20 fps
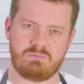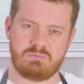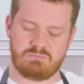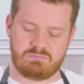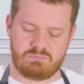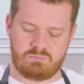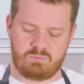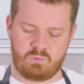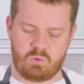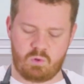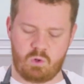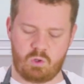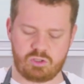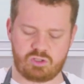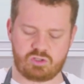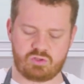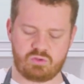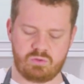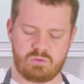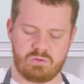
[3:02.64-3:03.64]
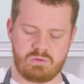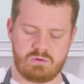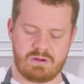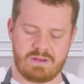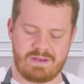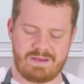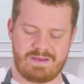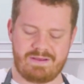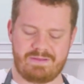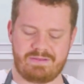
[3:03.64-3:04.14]
um, um gosto
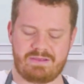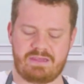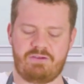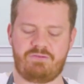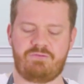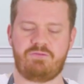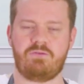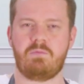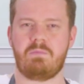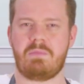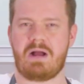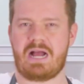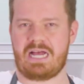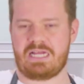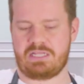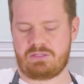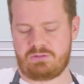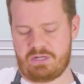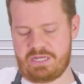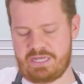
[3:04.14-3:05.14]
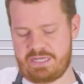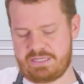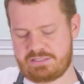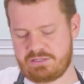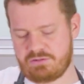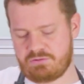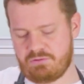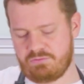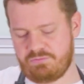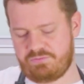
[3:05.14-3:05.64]
defumado a
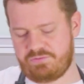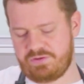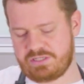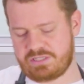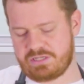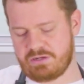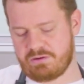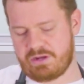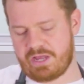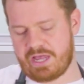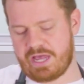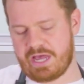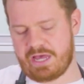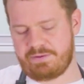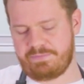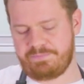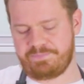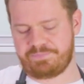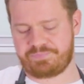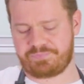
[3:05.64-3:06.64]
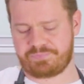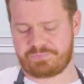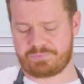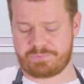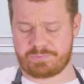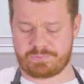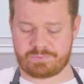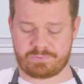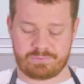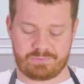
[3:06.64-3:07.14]
esse confite que eu quero.
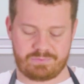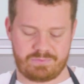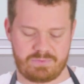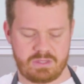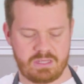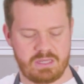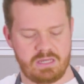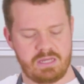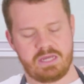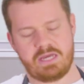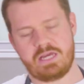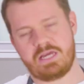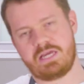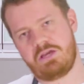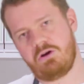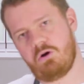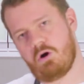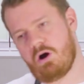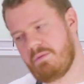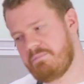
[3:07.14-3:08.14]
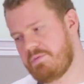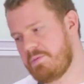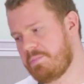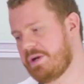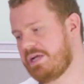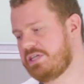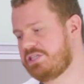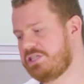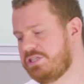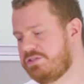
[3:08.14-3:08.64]
E óbvio,
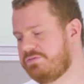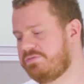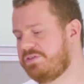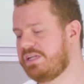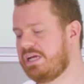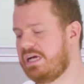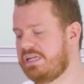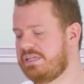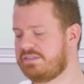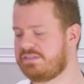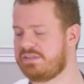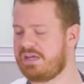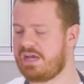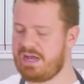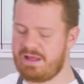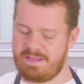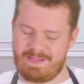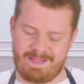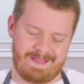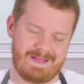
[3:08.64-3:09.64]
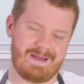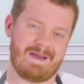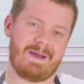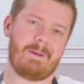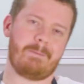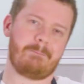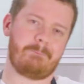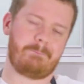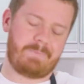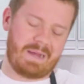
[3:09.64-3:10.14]
para a gente finalizar,
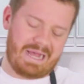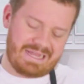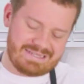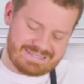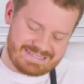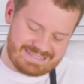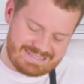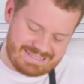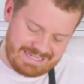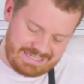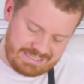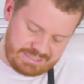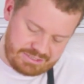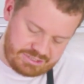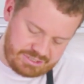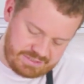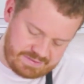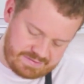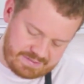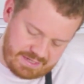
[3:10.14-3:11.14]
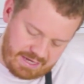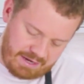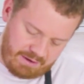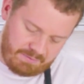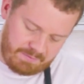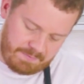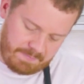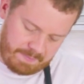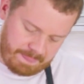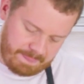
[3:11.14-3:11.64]
bastante
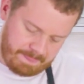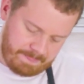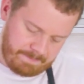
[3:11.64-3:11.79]
sal.